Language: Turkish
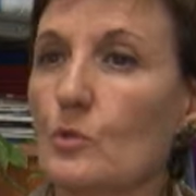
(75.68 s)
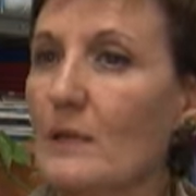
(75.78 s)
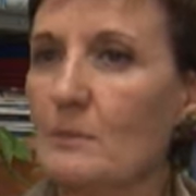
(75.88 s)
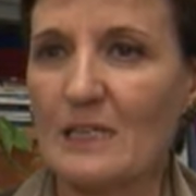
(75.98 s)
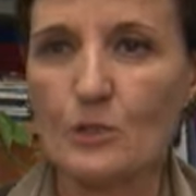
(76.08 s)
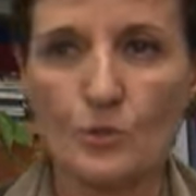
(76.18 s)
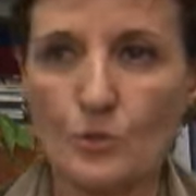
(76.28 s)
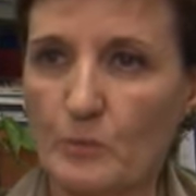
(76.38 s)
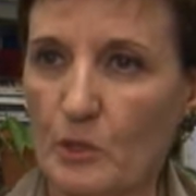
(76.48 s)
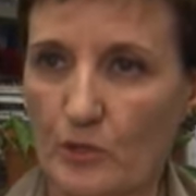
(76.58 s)
Bize göre
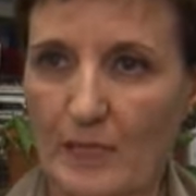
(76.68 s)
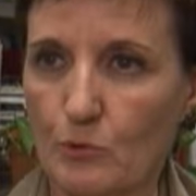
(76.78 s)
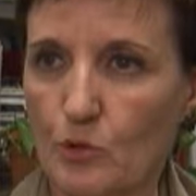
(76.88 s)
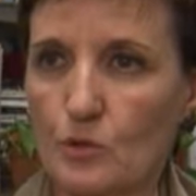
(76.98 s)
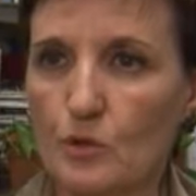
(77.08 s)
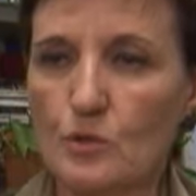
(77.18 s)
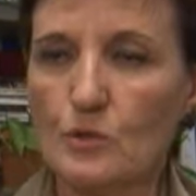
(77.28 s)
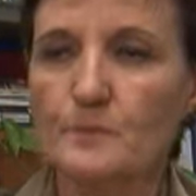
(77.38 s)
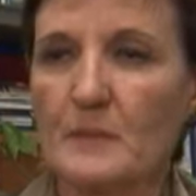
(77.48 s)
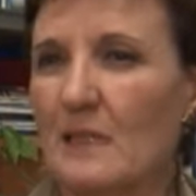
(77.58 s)
yolunda giden bir
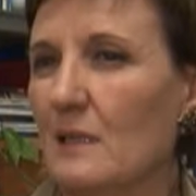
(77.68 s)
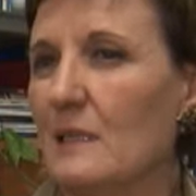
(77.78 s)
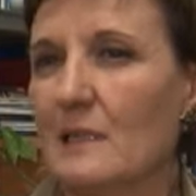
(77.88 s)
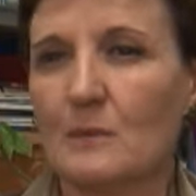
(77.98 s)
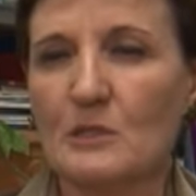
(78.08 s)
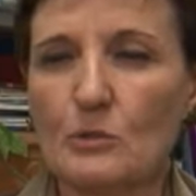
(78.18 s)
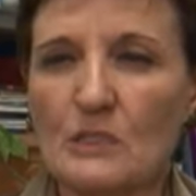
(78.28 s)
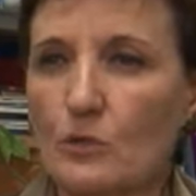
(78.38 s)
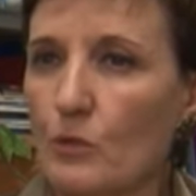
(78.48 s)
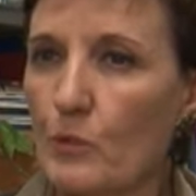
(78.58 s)
şey varsa ki
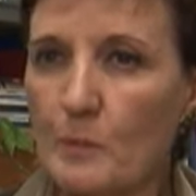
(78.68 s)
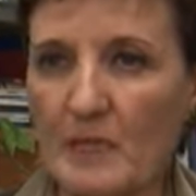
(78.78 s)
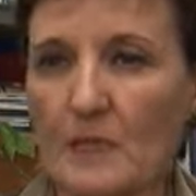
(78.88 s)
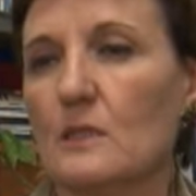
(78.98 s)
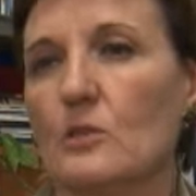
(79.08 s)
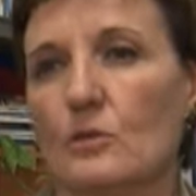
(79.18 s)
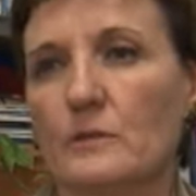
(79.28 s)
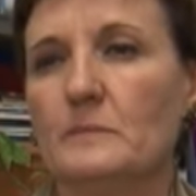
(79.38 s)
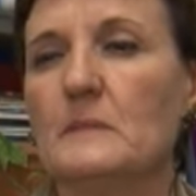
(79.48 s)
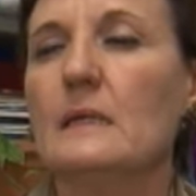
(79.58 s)
mevcut yasa
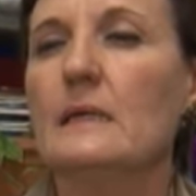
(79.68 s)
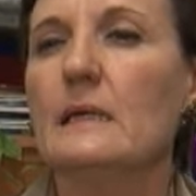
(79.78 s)
çok iyi